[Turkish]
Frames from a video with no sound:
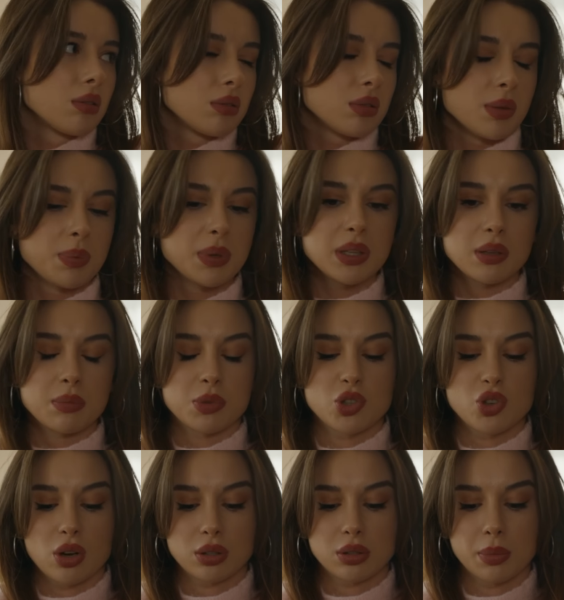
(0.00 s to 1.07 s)
Ne bileyim
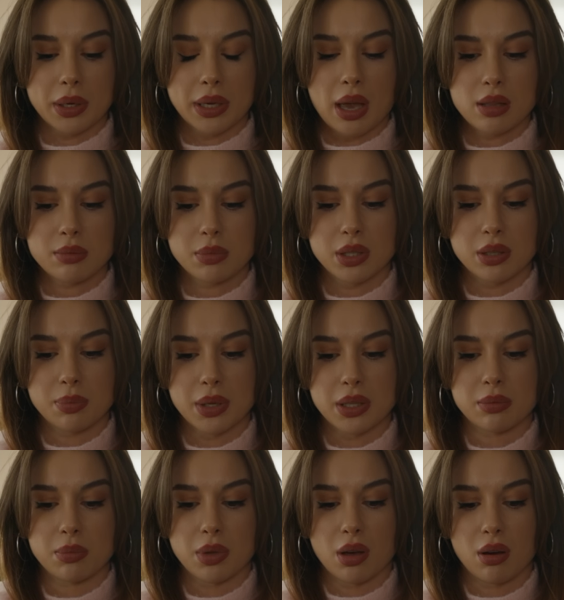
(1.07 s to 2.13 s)
hiç aklıma gelmedi
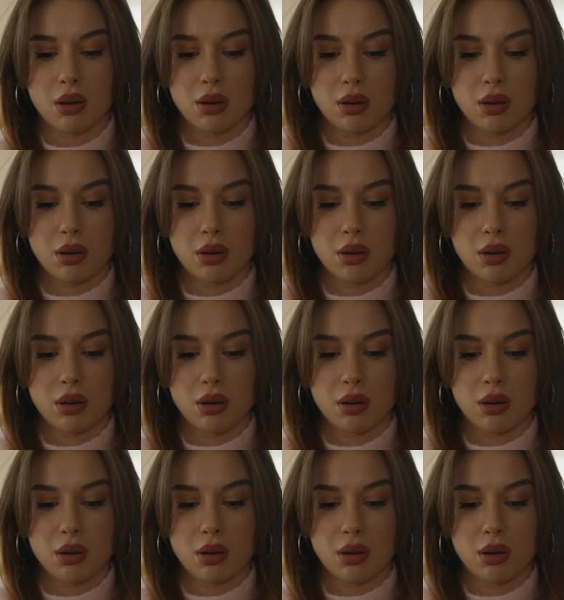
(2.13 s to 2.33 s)
benim ya.